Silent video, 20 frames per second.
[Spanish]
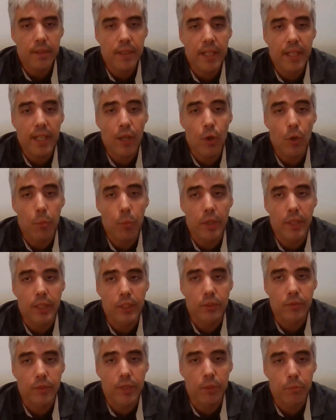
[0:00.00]
y, que lo
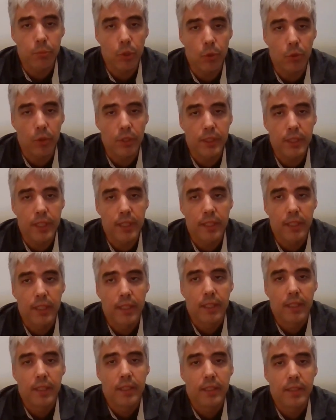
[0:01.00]
puedes ver, pero que sí,
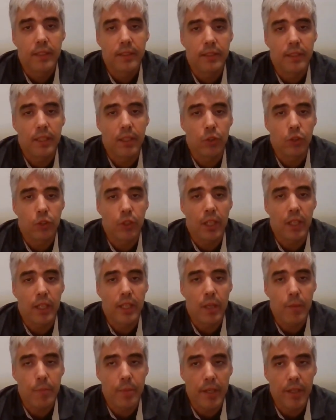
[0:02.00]
si no
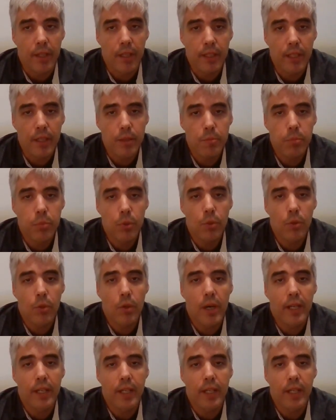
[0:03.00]
salir a perder tiempo,